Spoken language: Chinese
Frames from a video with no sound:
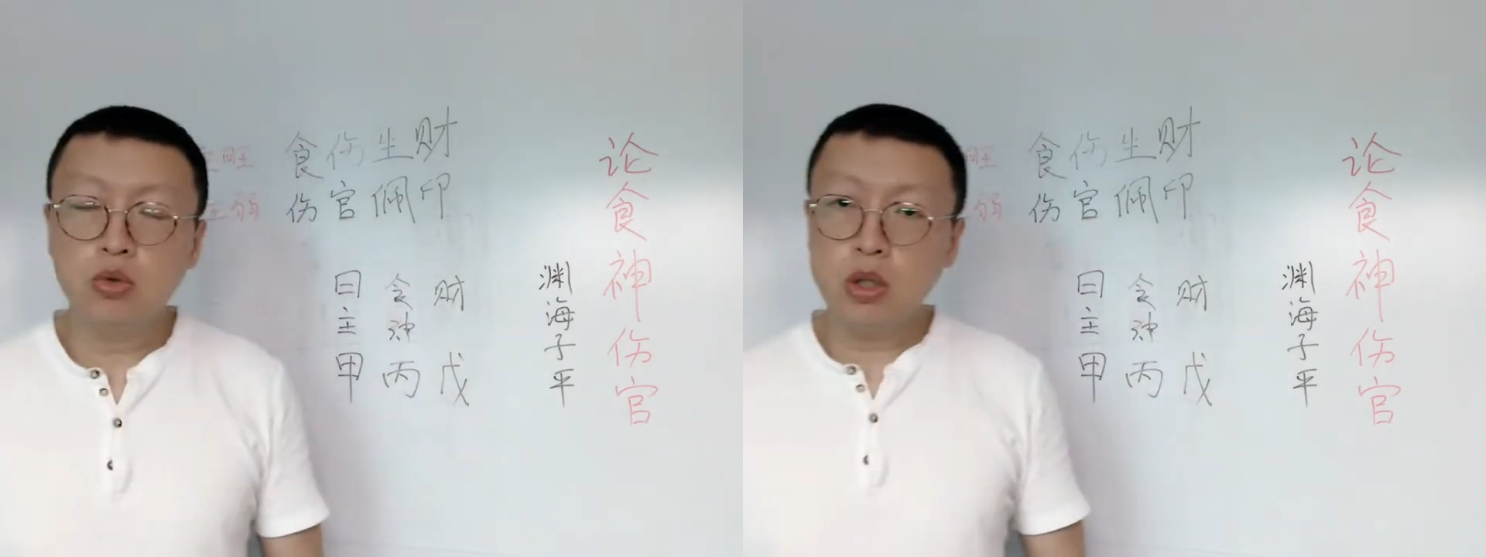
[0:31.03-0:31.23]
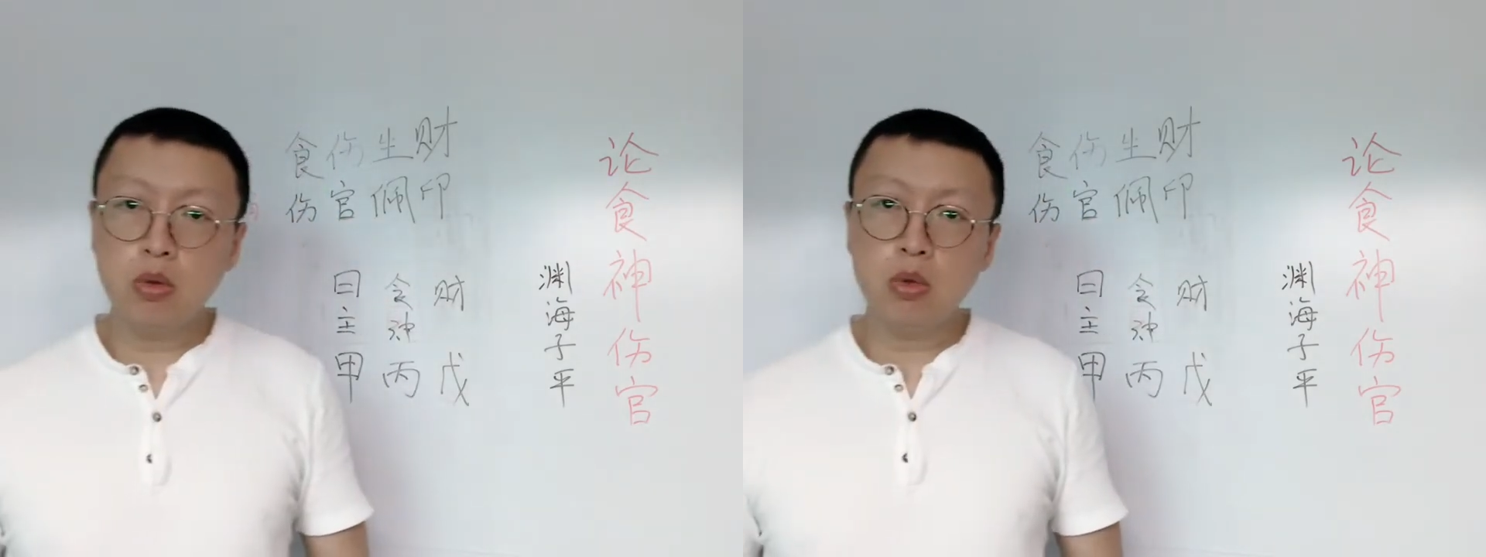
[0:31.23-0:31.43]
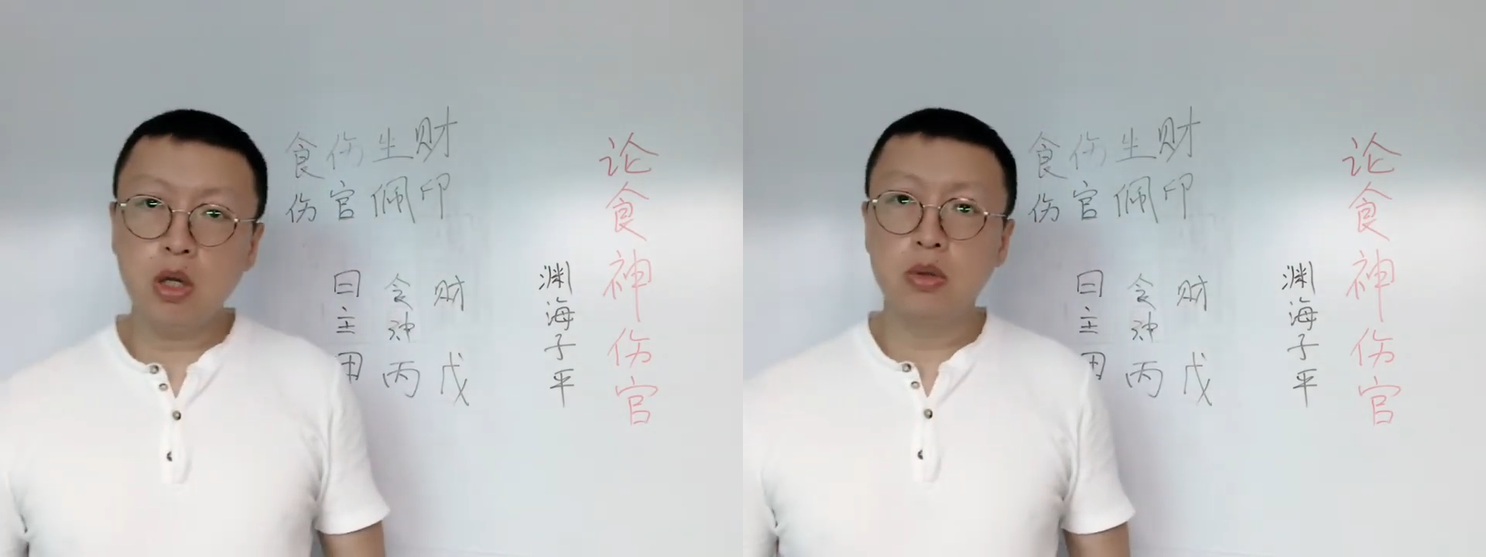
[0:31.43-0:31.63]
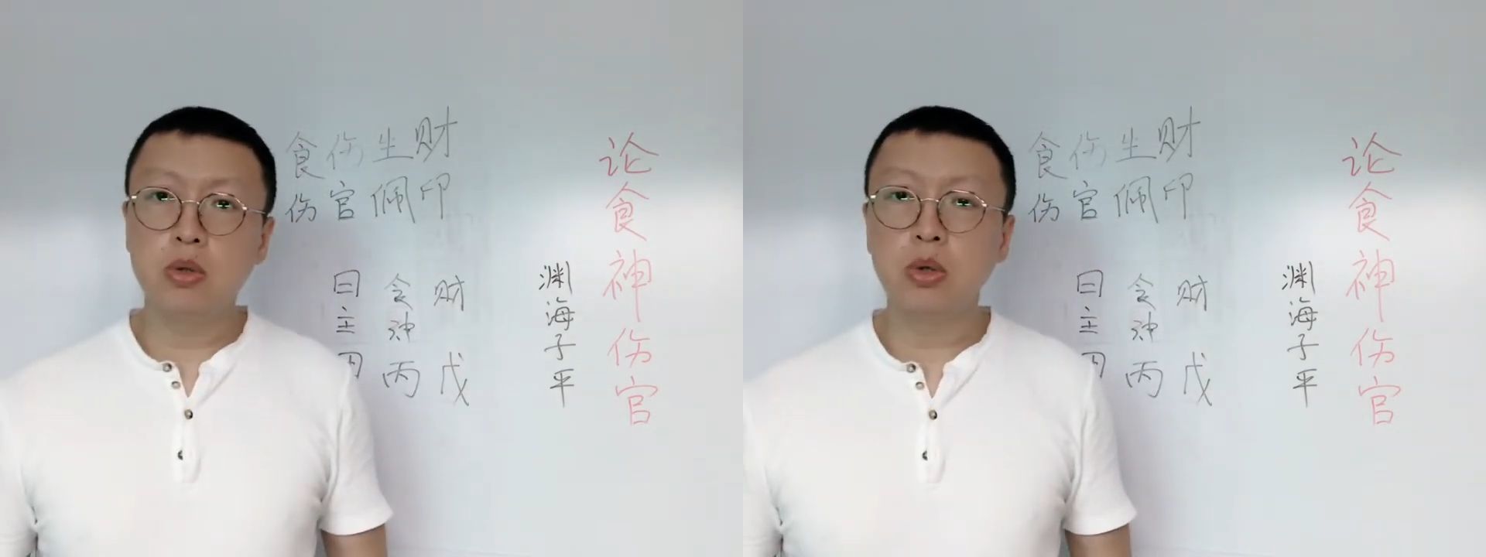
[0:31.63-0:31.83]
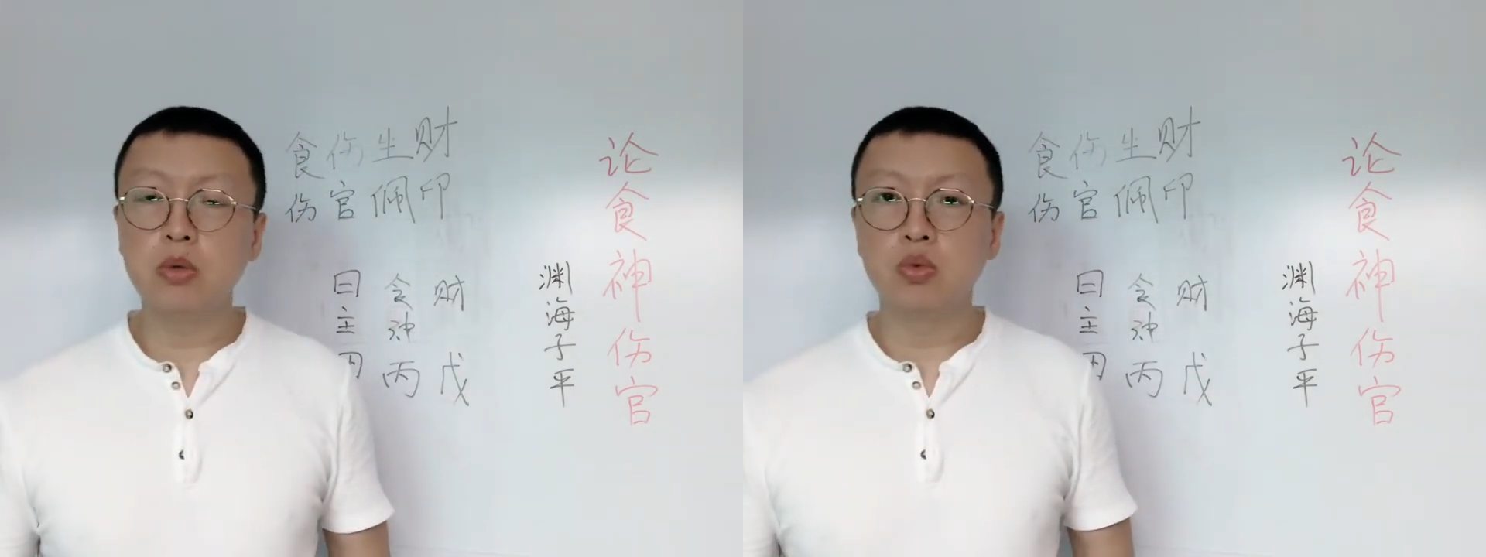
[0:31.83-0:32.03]
钱的动力呢就
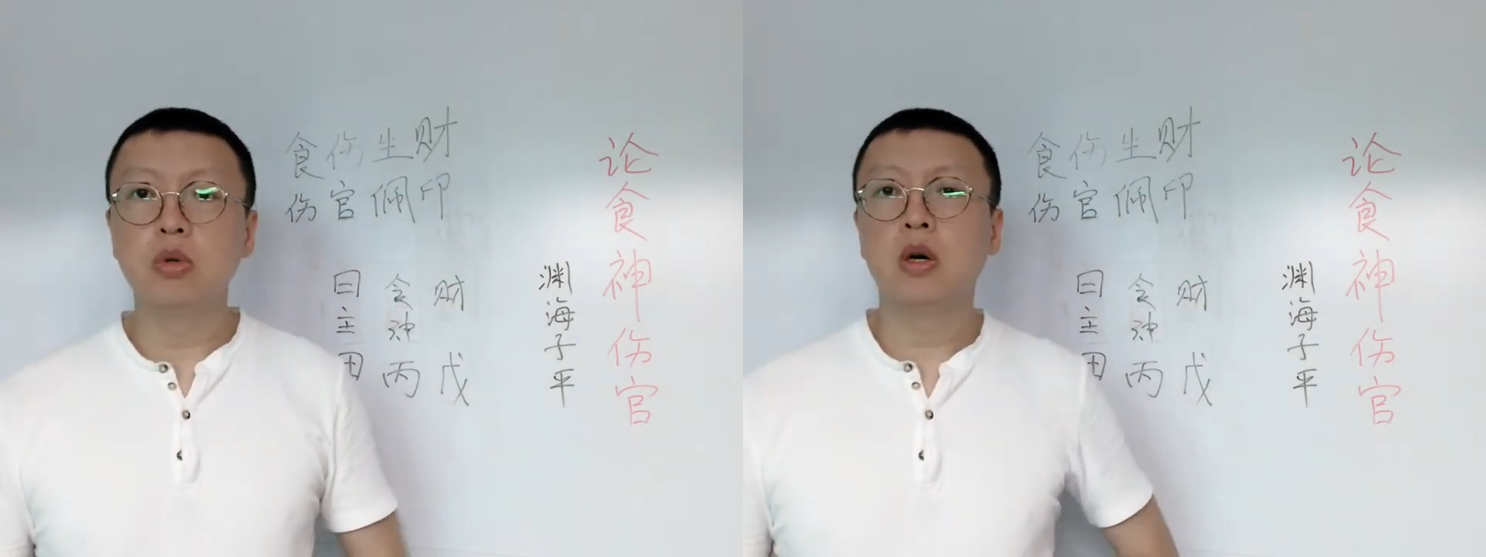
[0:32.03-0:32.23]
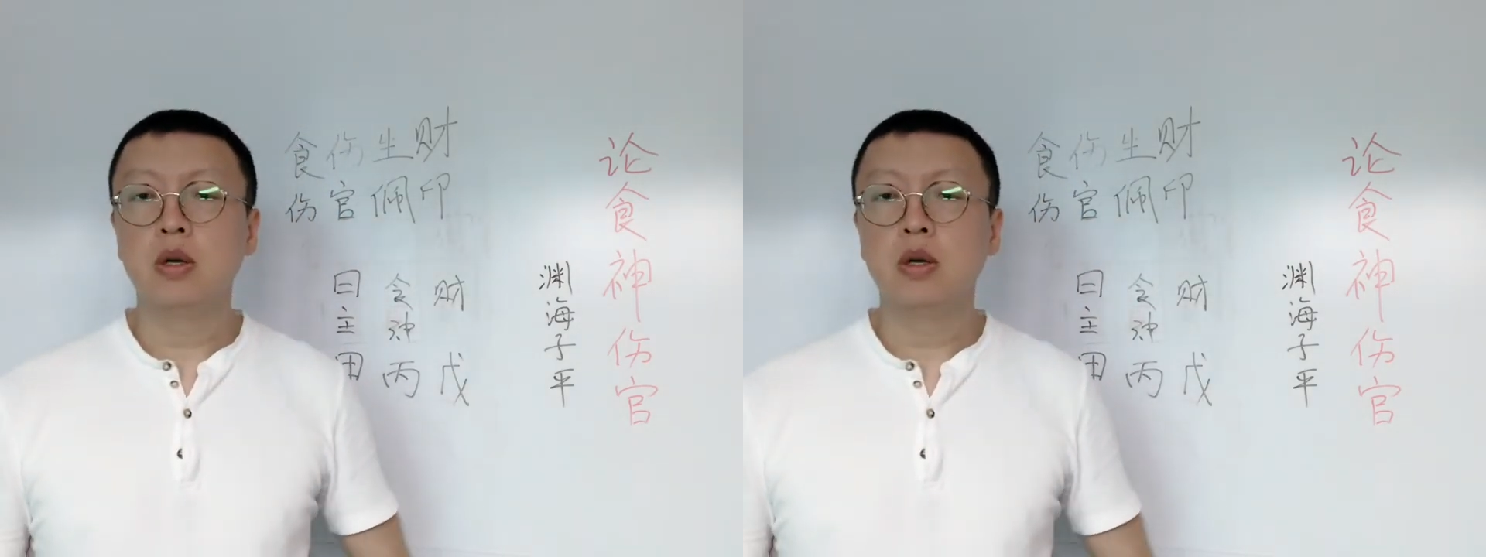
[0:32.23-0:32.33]
更足啊。